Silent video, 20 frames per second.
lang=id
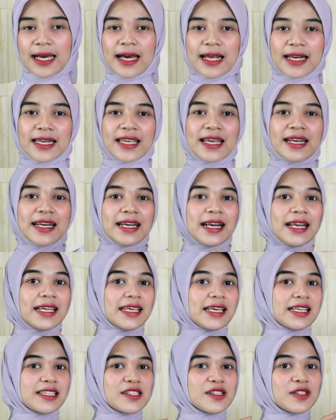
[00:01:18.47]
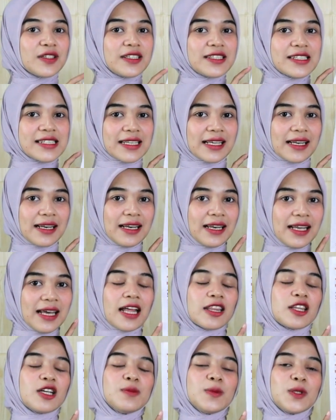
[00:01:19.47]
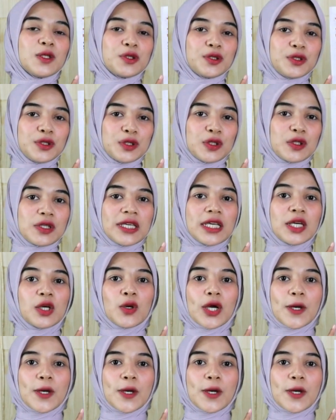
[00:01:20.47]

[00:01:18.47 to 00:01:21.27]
Harian Rakyat Sulsel atau mengunjungi